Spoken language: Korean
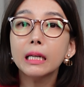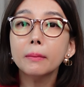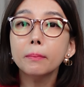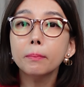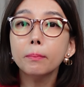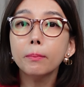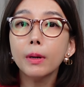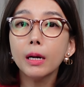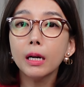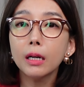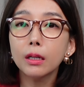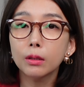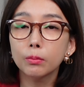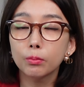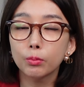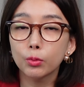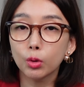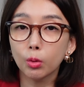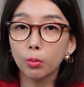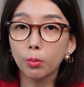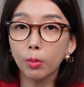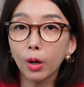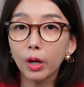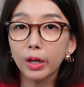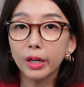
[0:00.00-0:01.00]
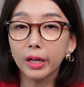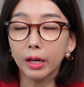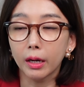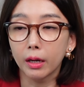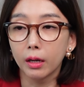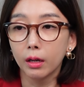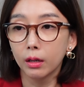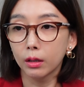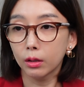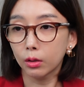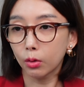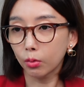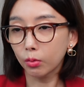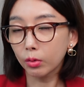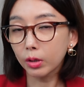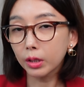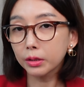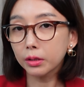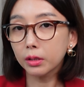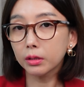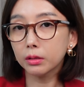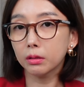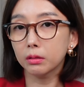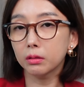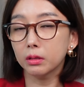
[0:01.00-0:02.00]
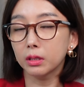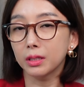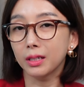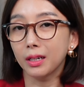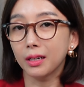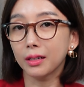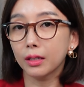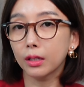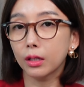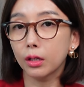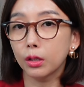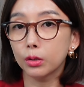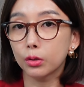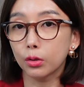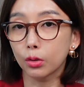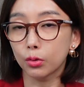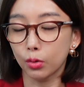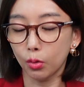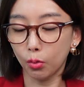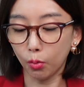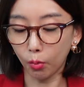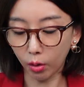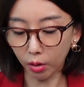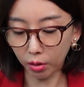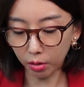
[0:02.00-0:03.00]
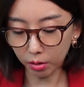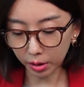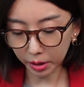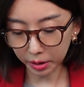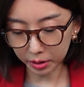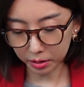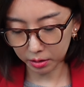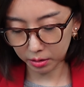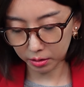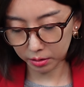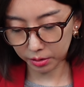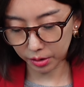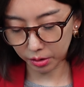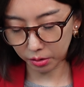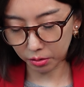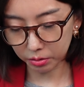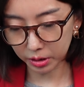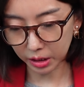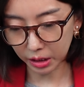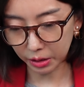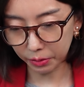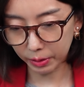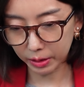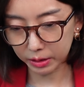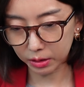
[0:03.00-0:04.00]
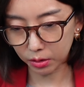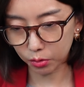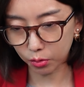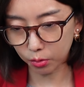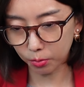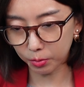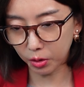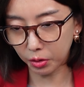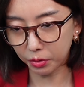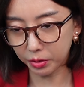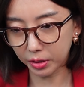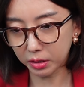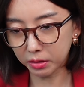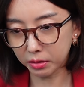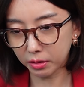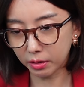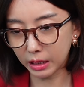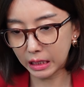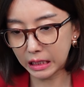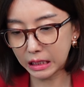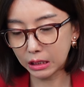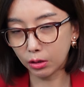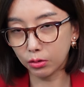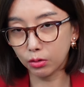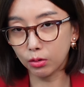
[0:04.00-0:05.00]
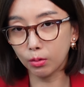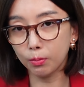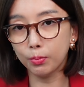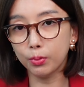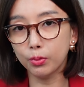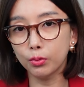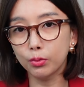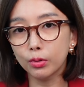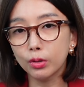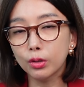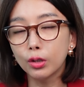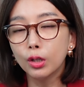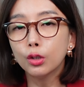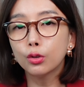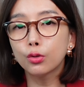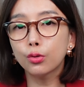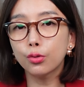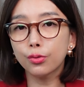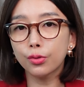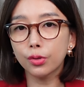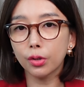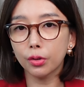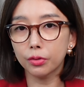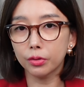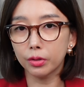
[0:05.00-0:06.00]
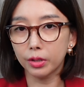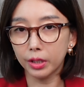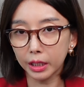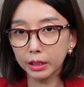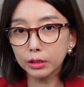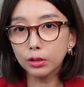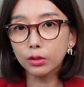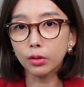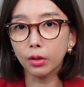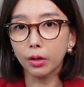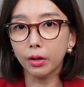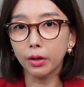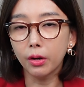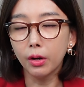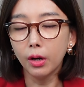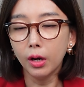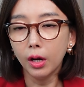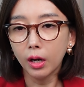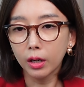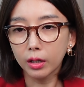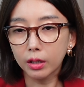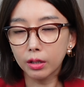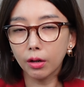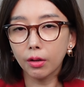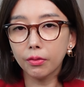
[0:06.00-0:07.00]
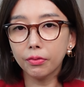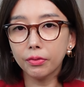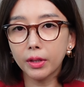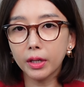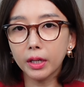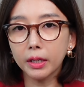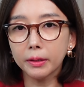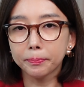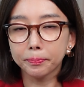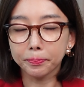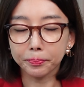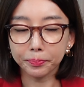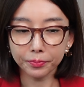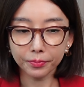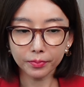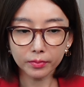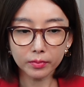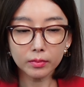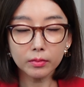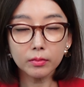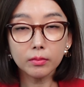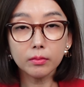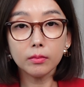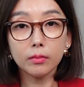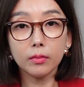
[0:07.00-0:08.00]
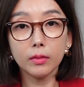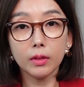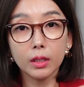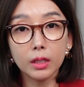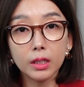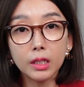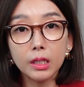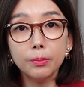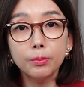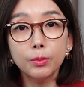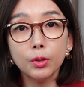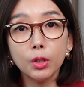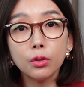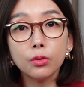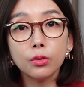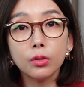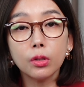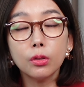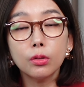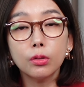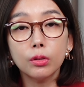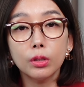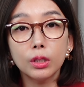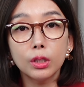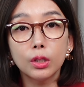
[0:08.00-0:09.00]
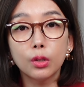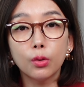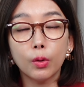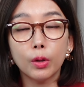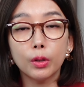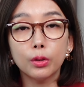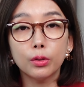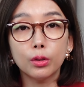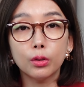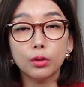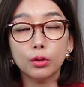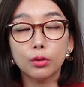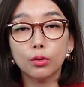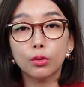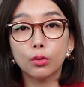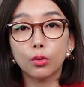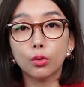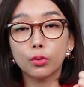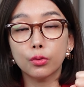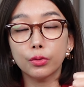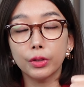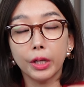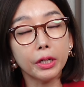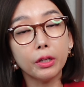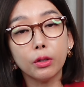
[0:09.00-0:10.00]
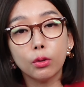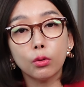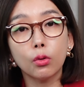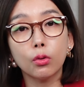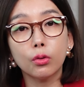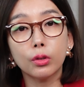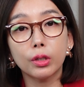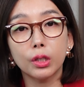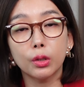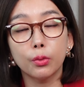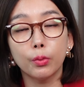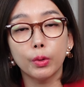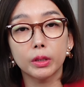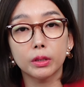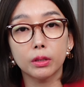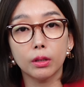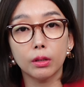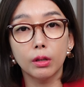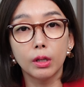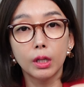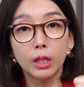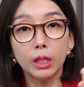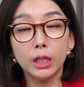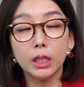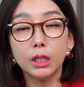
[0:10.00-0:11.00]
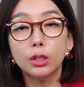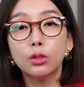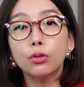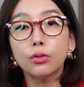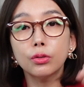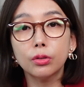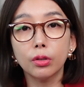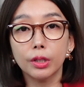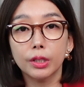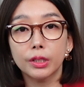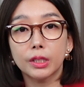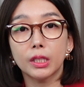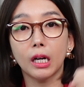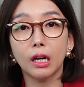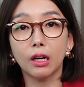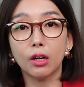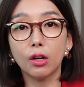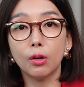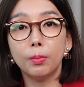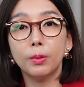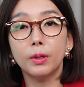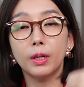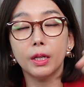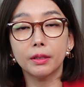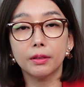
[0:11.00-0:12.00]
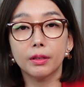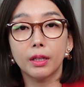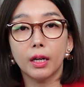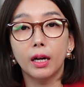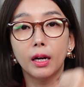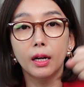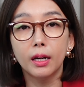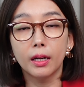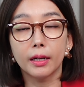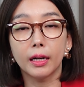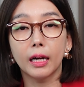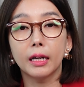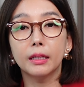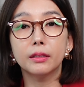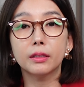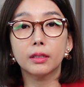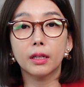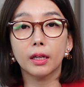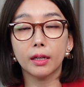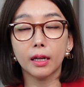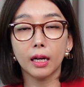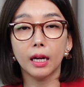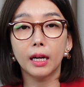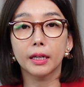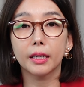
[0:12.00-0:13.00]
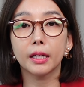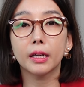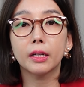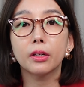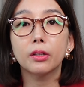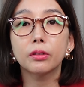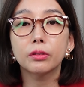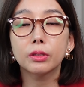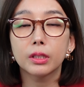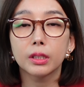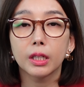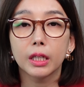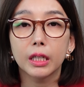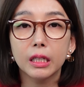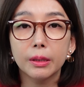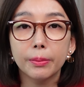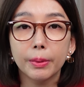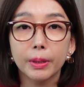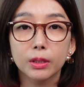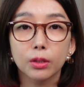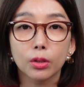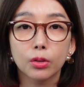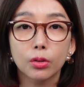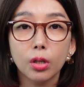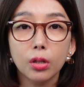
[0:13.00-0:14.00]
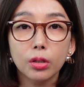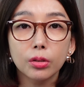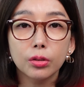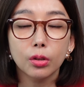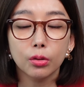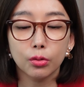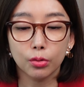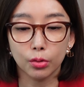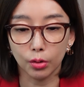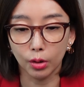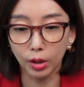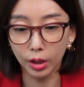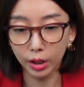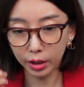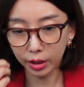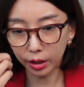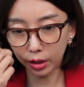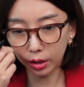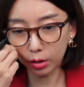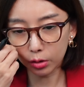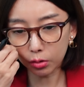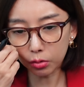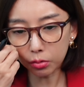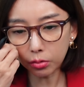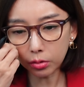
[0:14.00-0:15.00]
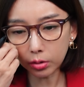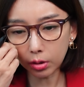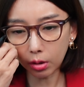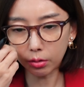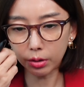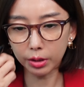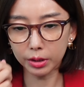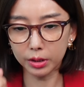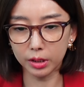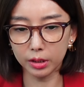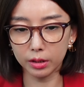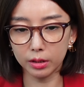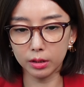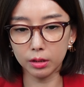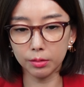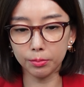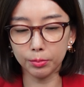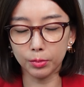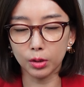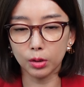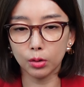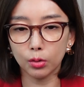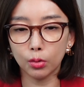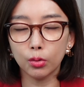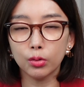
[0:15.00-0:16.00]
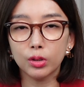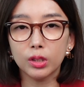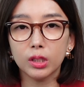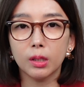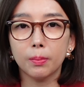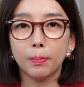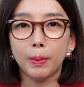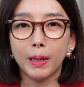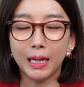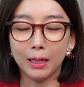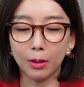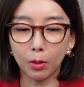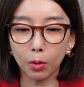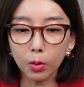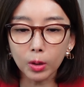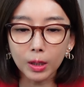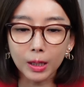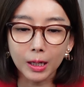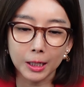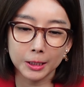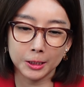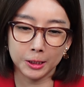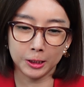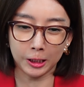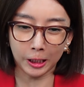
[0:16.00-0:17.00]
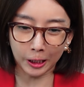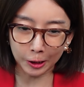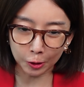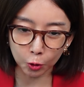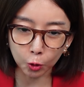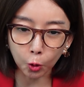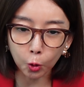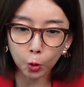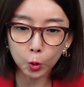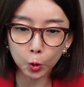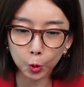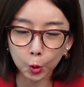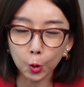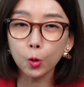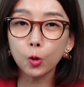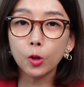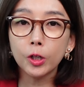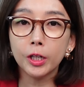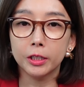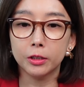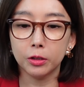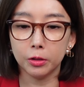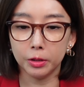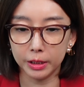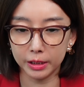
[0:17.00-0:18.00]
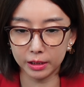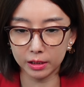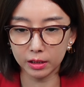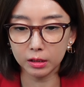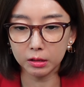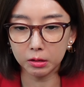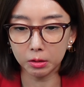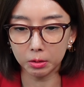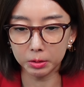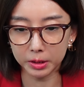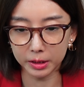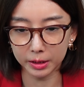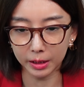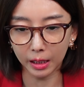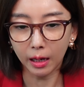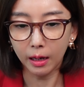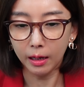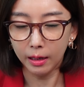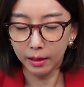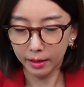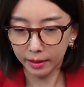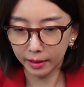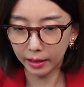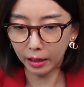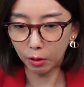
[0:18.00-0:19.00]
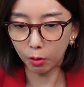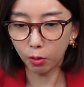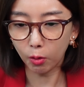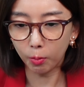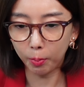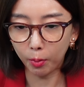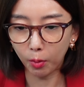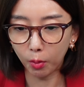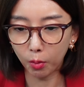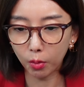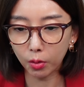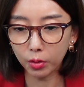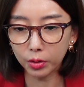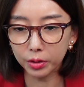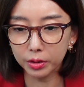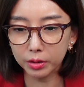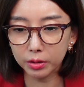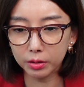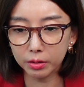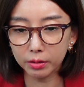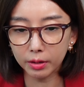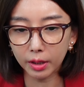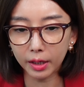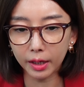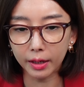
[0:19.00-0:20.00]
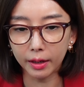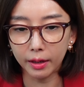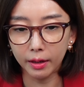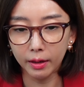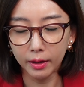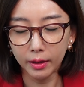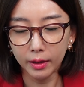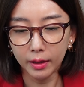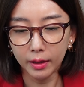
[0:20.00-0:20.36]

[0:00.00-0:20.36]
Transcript: 입막음 좀 하게. 공간위에서는 이야기가 있었죠. 원래 그 지역사회에서 좀 영향력이 있었던 분을 추천을 했어요. 그런데 김영선 의원을 내려꽂기 위해서 이준석이 작업을 했다라는 게 강혜경 씨의 입에서 터졌죠. 이준석이 지금 솔직히 발꼬락까지 다 쪼글쪼글해져 있을 것이다 라고 보고 있는데,